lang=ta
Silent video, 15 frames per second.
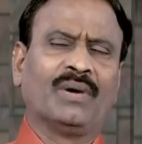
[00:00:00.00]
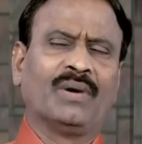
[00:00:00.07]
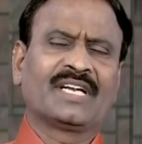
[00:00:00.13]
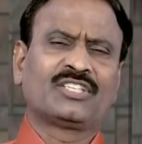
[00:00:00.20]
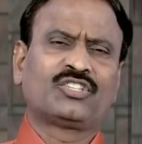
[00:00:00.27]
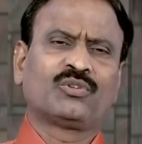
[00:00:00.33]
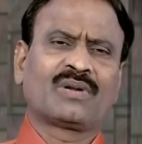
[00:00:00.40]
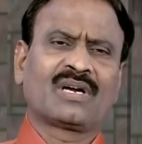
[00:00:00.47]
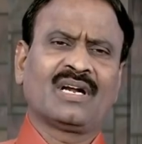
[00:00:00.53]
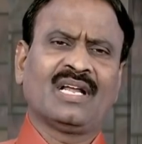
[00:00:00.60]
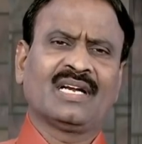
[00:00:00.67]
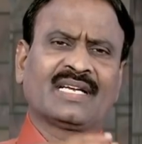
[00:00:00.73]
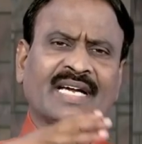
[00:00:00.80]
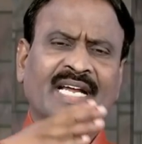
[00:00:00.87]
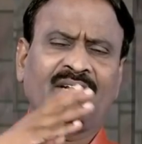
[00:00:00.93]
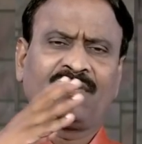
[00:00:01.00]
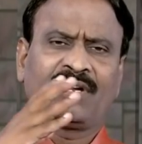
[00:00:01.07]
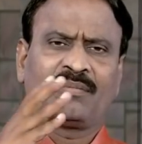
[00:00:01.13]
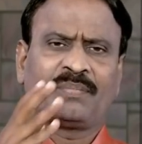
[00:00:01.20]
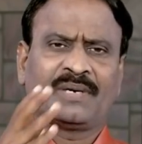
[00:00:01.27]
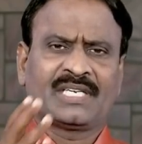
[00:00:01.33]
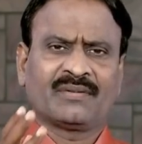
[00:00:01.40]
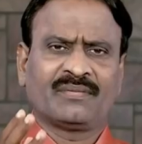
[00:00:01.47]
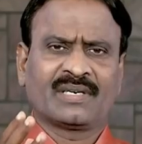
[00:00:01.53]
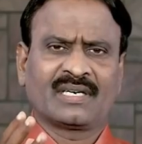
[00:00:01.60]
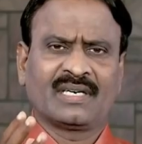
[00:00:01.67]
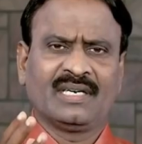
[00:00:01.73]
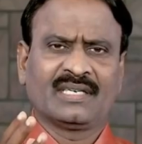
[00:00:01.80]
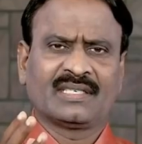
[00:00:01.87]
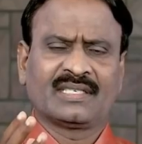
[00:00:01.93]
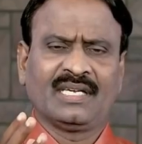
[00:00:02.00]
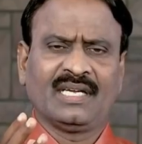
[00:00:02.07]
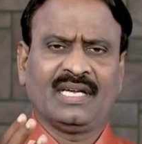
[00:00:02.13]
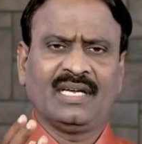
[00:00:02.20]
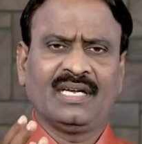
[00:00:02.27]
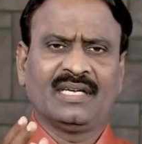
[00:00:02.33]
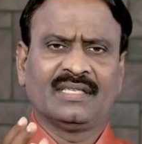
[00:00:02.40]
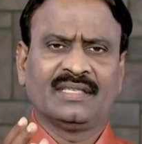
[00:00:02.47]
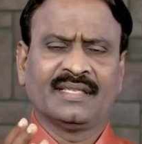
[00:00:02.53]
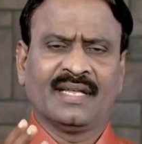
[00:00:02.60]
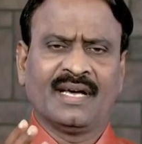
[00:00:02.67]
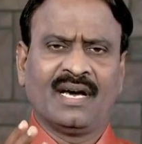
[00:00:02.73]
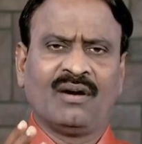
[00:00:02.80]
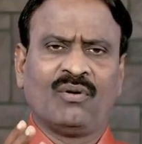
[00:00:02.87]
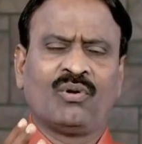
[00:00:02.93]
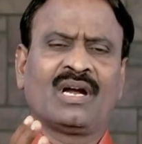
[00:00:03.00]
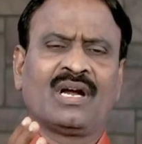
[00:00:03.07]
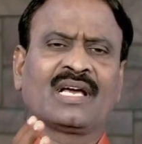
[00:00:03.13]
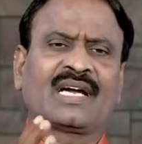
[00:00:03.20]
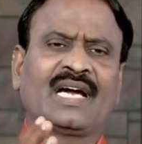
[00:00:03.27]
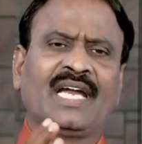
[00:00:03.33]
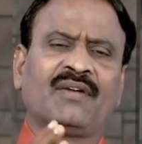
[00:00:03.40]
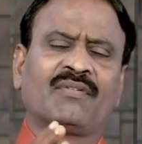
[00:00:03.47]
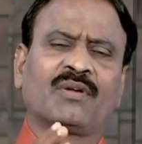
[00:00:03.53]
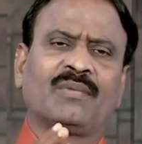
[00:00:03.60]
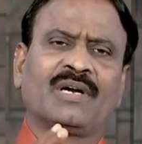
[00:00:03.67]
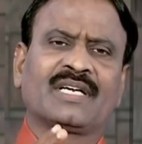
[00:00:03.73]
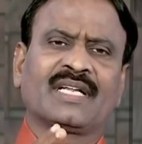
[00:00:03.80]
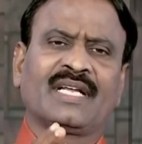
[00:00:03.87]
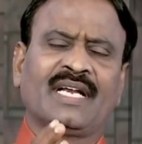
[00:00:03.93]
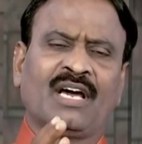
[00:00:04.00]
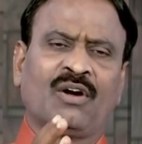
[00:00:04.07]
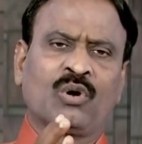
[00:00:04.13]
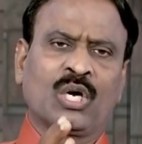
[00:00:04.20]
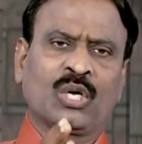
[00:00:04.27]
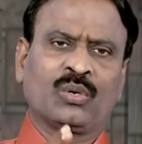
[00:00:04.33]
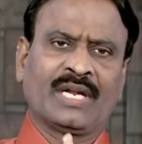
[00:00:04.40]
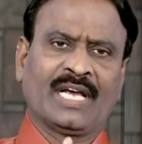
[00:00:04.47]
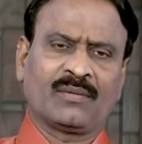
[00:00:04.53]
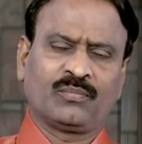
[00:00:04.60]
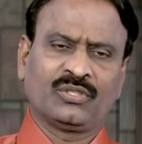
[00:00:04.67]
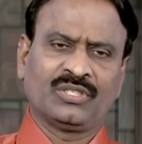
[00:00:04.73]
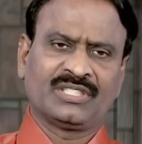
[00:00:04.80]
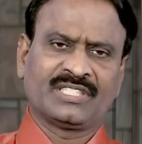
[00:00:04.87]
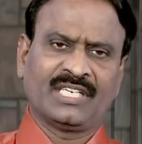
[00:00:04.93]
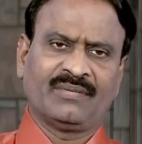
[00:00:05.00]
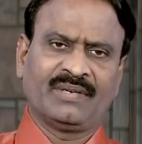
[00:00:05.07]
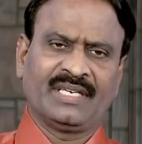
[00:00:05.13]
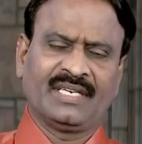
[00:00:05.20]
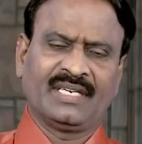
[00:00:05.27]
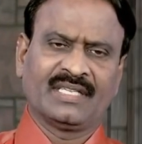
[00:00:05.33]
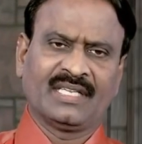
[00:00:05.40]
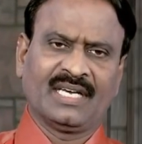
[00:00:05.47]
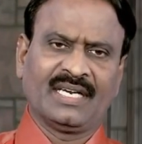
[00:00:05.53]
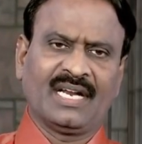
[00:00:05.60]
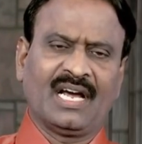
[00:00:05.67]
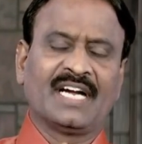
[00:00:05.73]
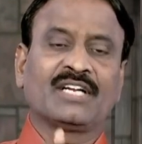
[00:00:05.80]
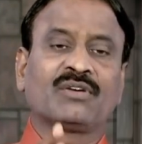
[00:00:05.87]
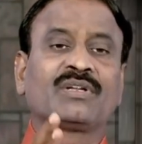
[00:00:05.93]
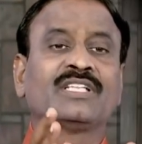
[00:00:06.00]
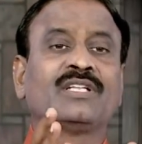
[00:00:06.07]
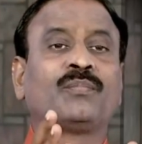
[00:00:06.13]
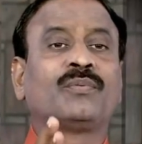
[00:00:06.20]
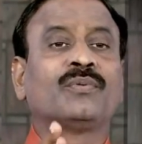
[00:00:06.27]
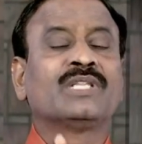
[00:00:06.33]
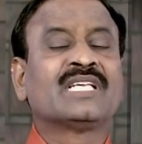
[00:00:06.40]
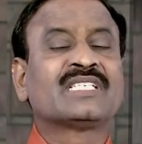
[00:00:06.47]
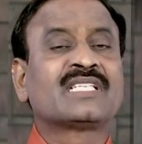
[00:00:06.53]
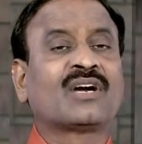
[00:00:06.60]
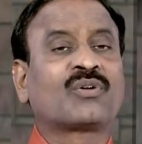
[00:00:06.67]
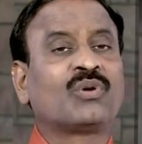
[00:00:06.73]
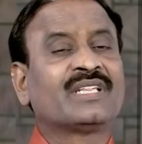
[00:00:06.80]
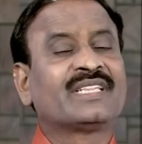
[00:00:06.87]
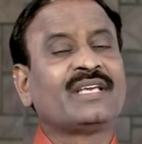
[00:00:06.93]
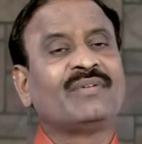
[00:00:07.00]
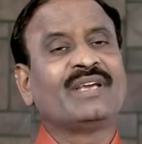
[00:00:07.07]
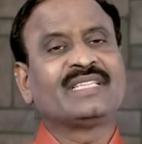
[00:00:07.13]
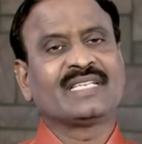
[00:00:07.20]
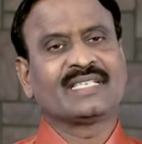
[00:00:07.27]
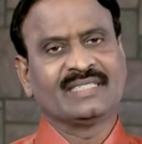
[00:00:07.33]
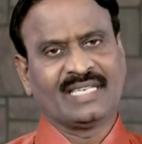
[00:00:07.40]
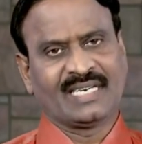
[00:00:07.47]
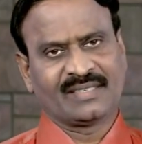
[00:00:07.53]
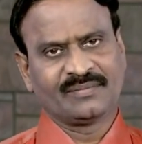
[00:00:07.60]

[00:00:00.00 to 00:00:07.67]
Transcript: மருத்துவர்களால் கைவிடப்பட்டவர்களுக்கு நான் உங்களை கைவிட மாட்டேன் நான் உங்களுக்கு ஒரு அற்புதம் செய்வேன் என்று தான் ஆண்டவர் அந்த உதஸ்தா குலத்தை வைத்திருந்தார்